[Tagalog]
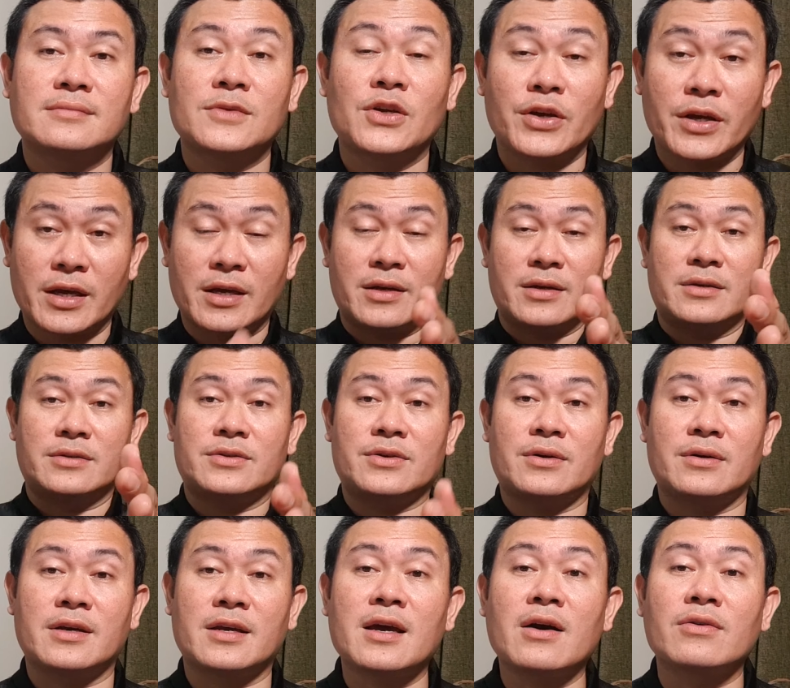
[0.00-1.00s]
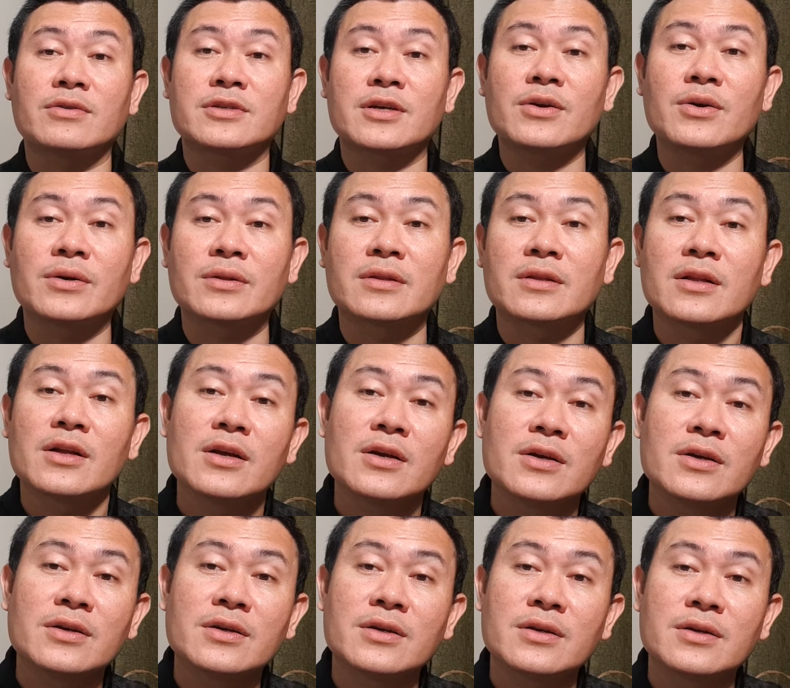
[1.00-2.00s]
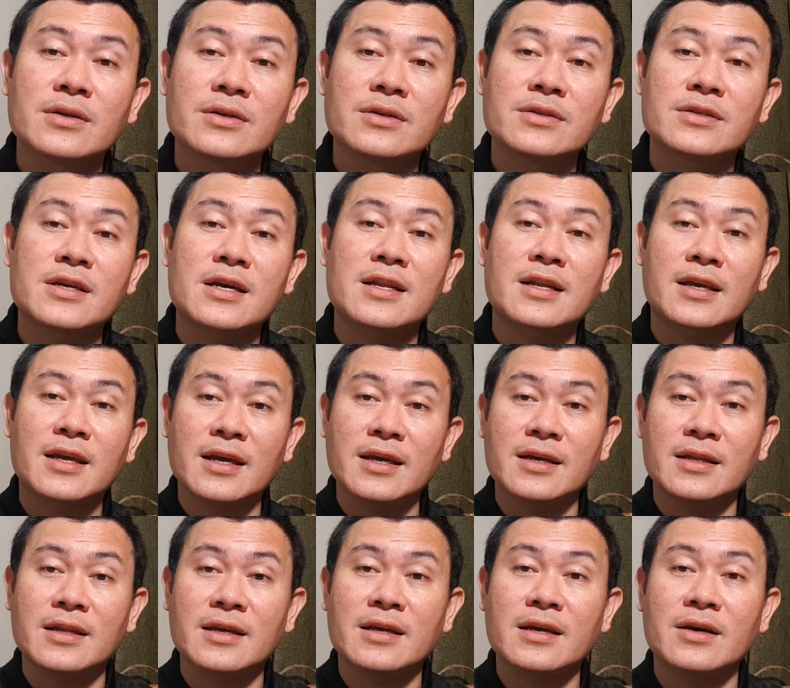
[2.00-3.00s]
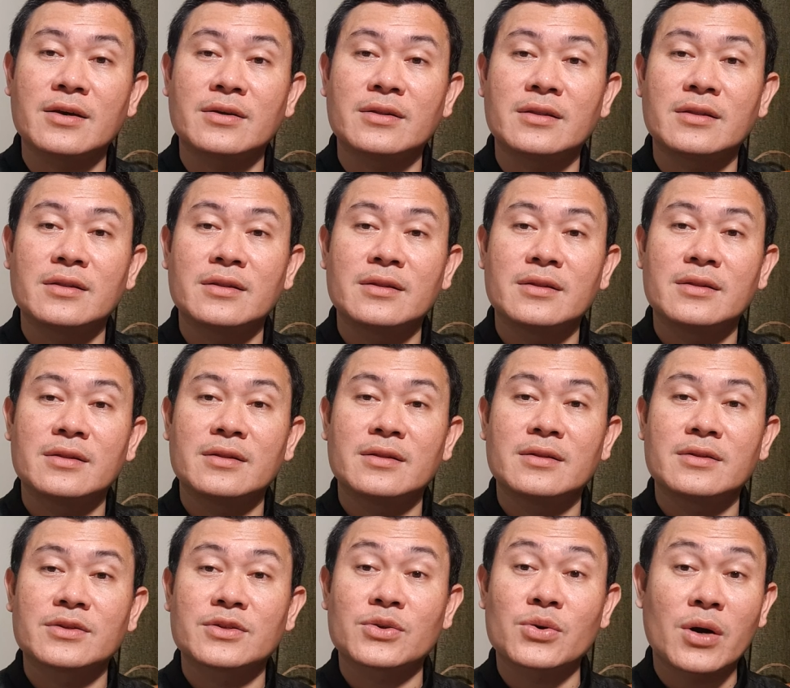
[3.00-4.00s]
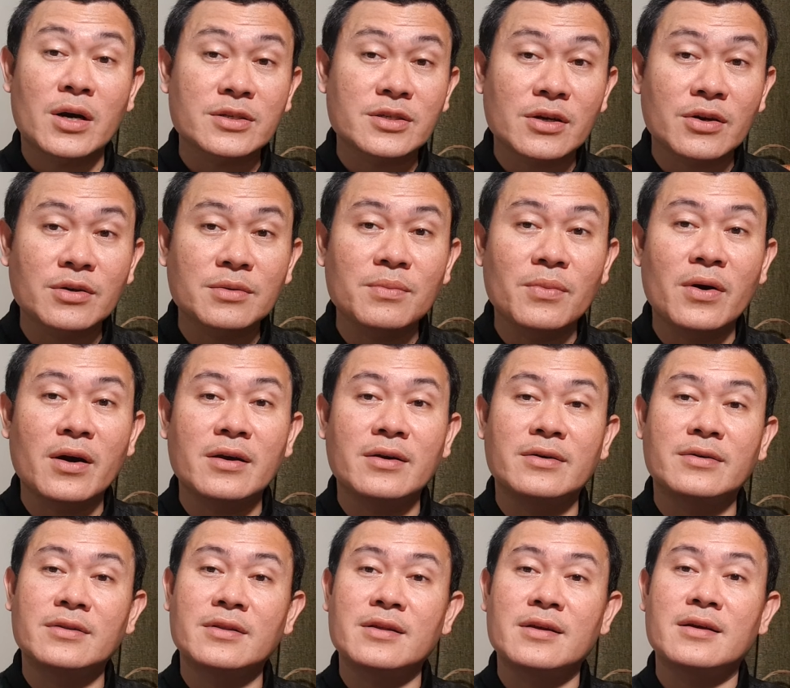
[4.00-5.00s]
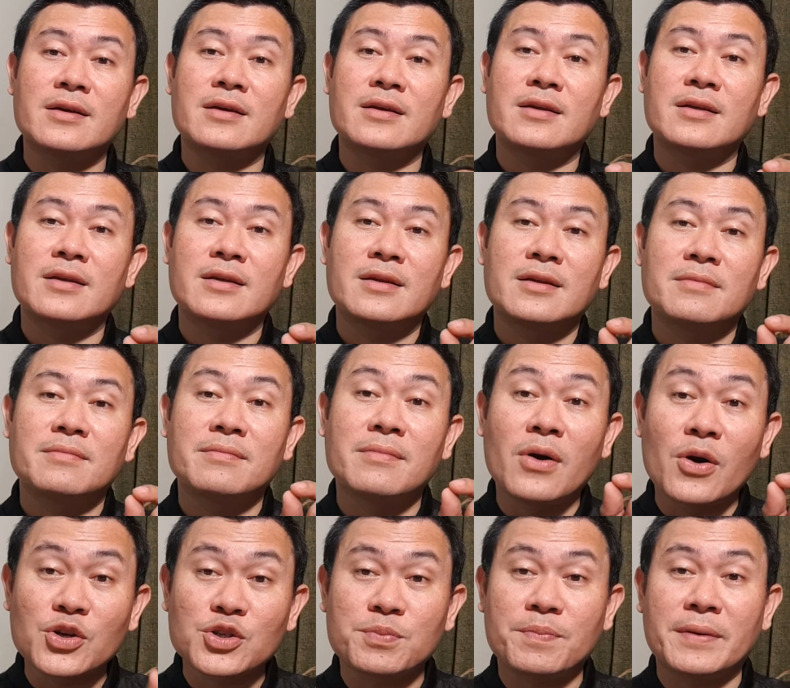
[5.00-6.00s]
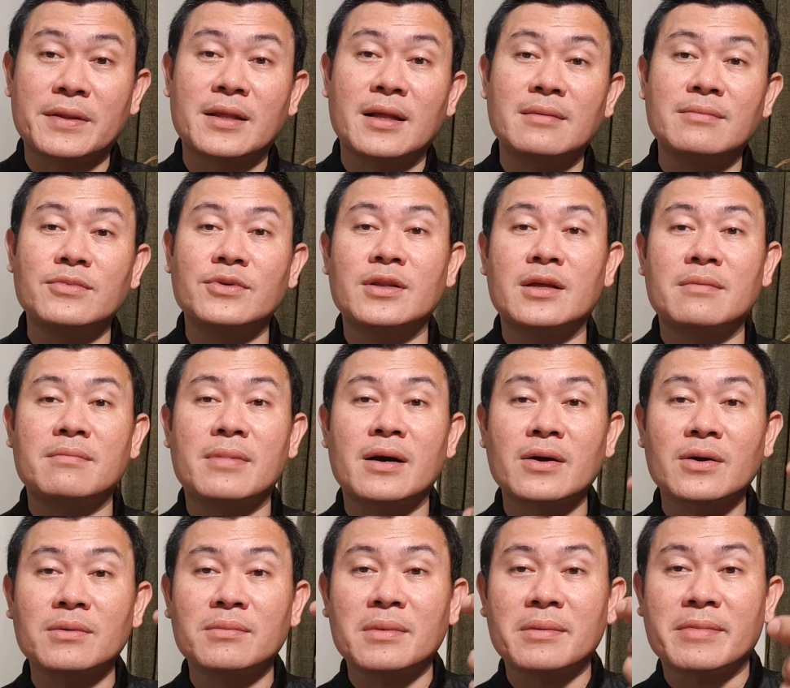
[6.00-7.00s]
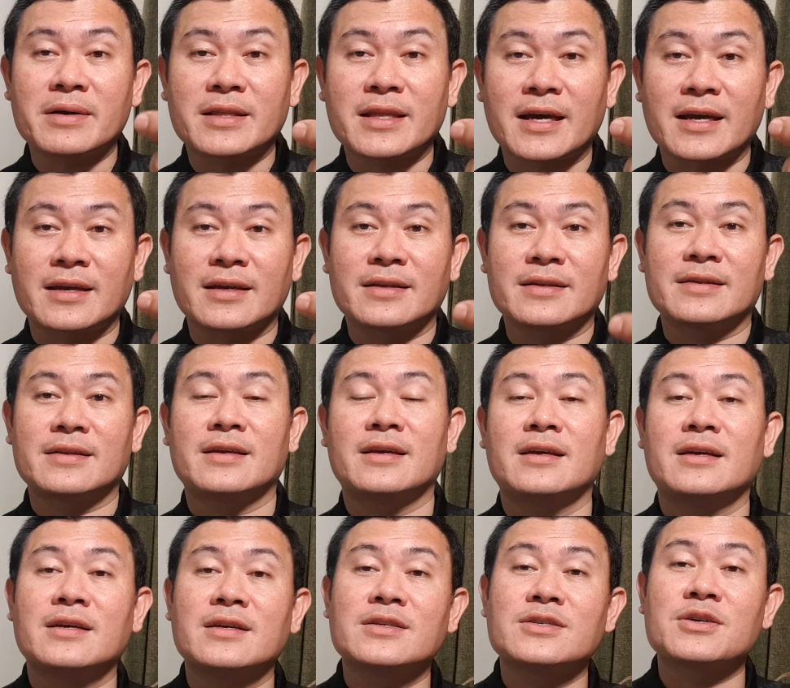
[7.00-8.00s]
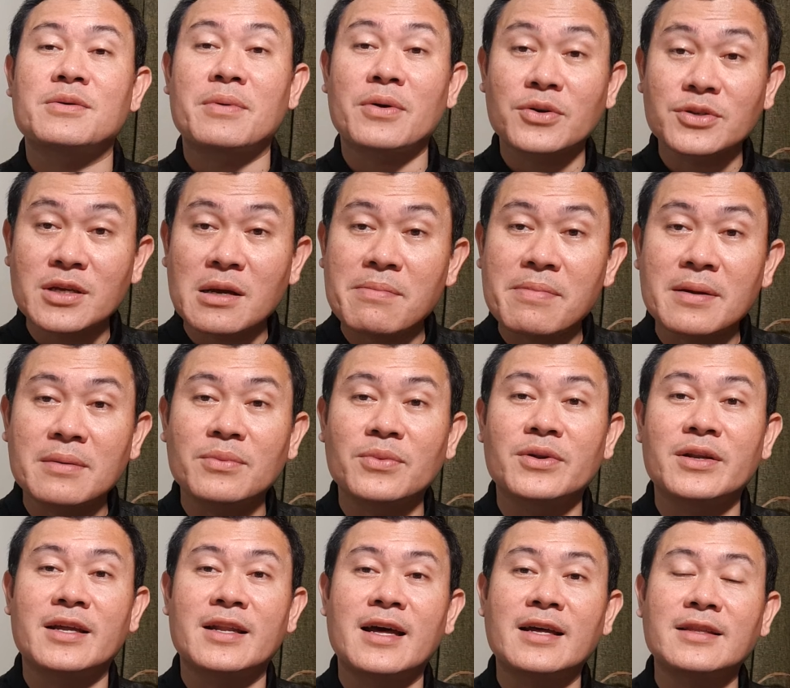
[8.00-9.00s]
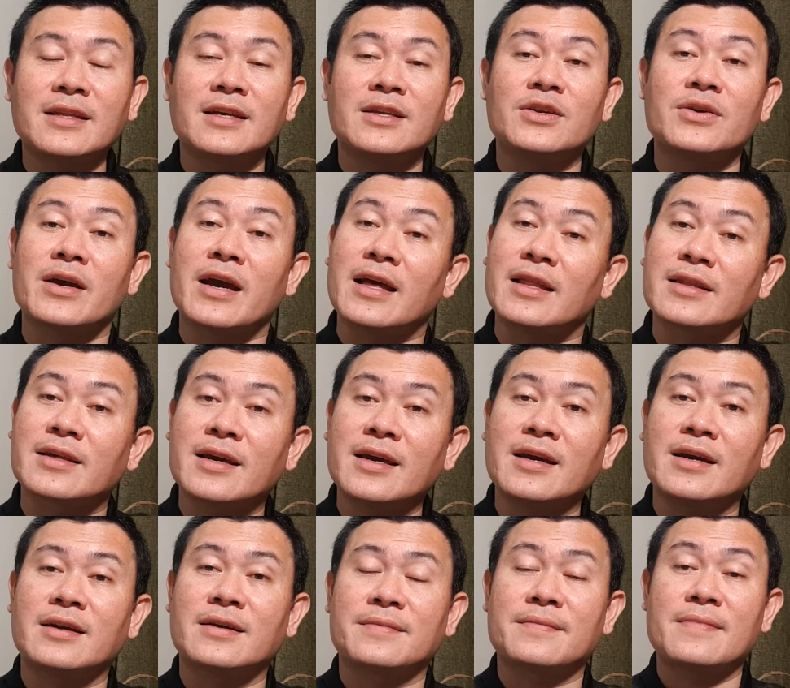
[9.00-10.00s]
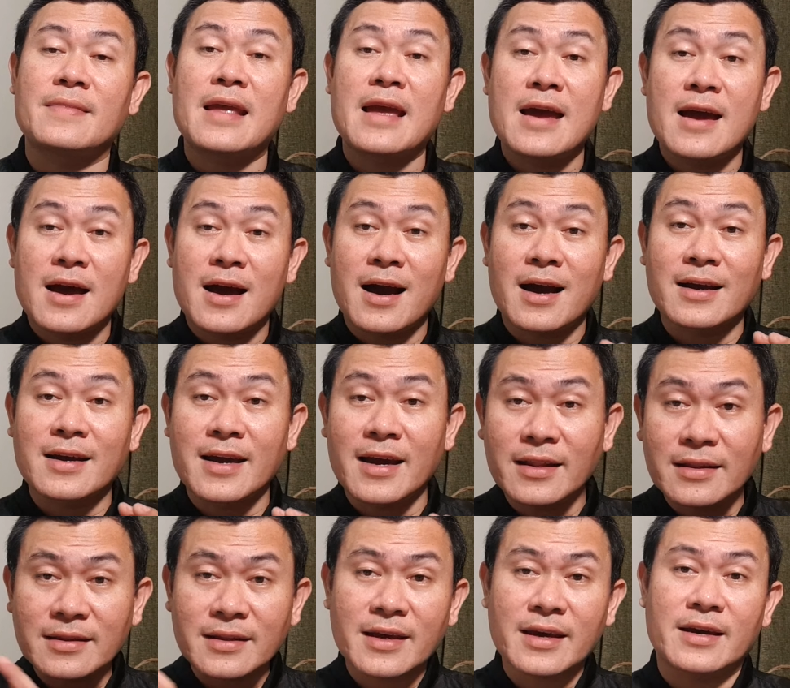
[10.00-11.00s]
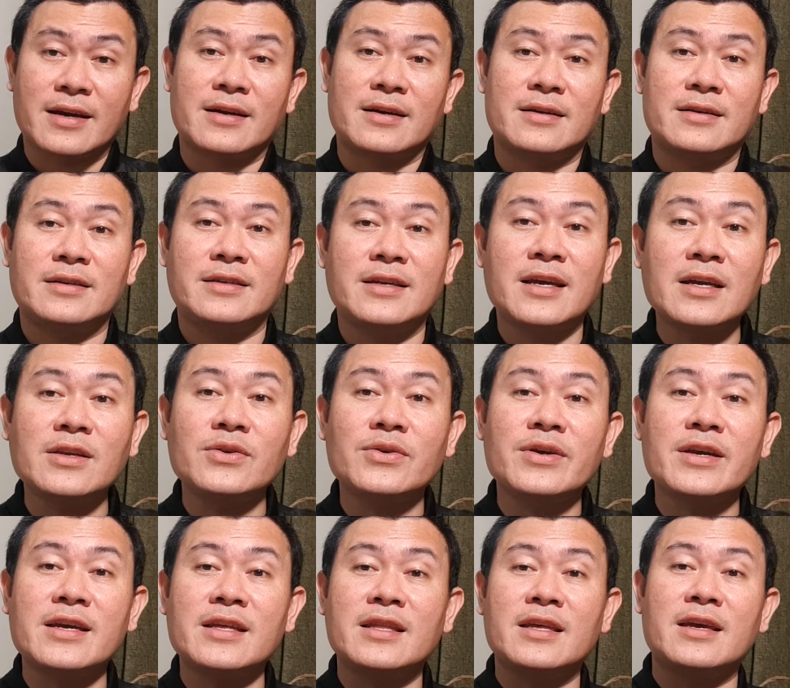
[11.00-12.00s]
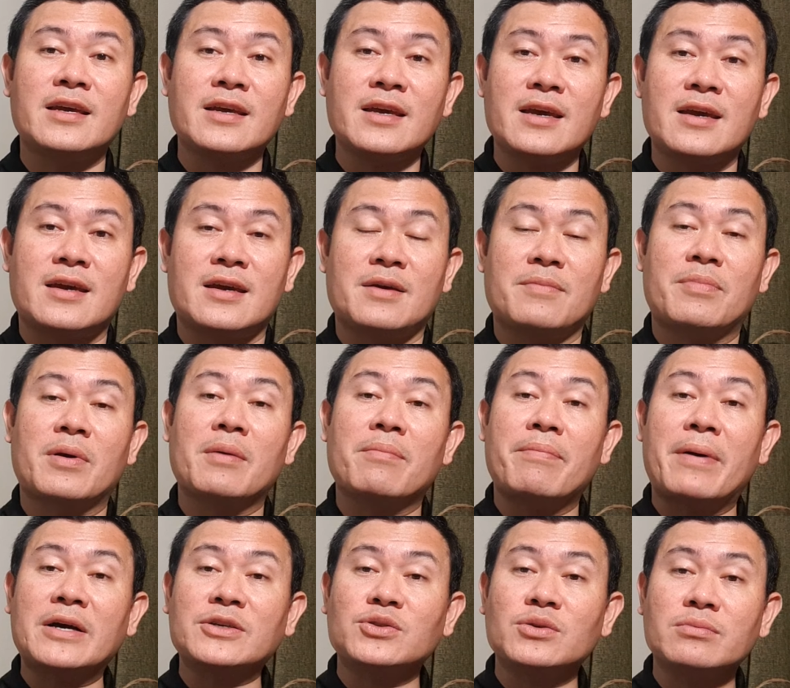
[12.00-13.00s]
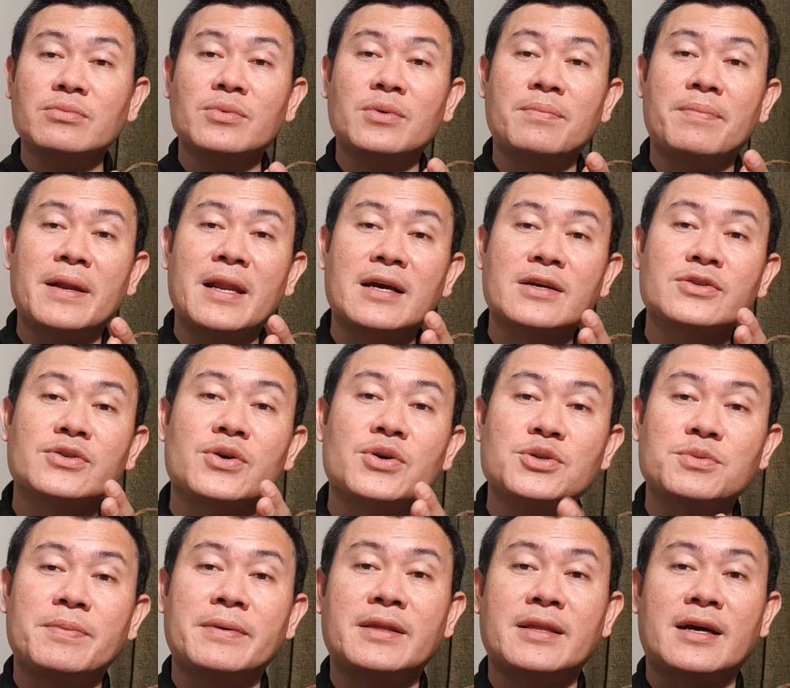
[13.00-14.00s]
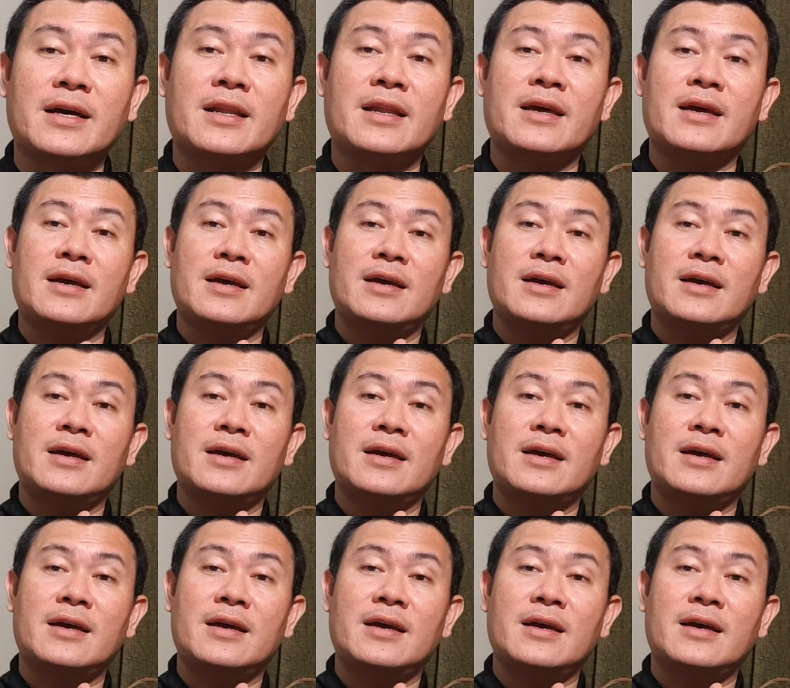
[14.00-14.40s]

Okay, so ikaw, sagot sa nakikinig ngayon. Kung ang sagot mo ngayon, ma-hospital muna bago mamatay. So pag-usapan muna natin yung healthcare. Ang healthcare, yan yung hinihingi. Pagpasok mo pa lang sa hospital,